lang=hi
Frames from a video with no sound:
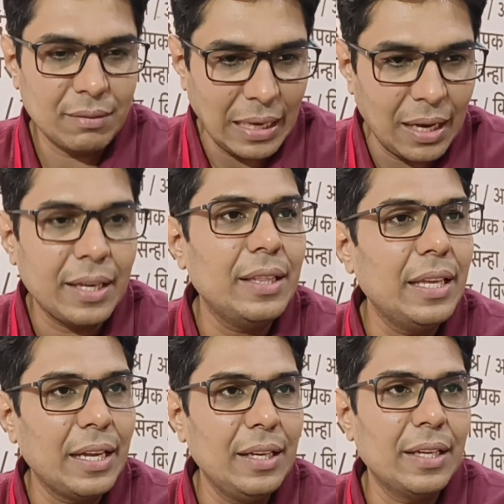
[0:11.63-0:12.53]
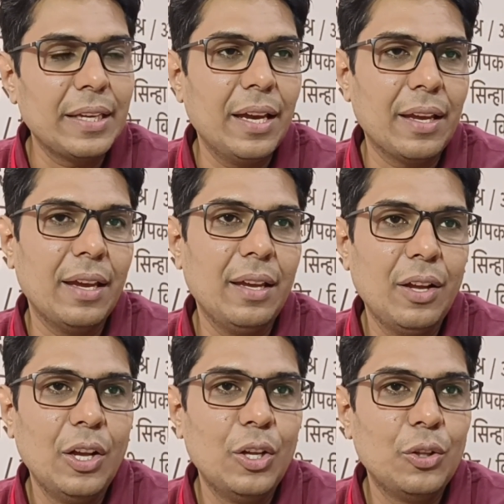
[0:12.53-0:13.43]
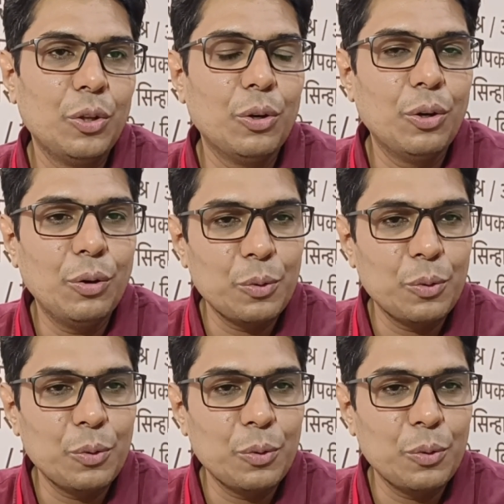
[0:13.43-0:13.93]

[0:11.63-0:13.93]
क्या हिंदी के लिए किया गया तो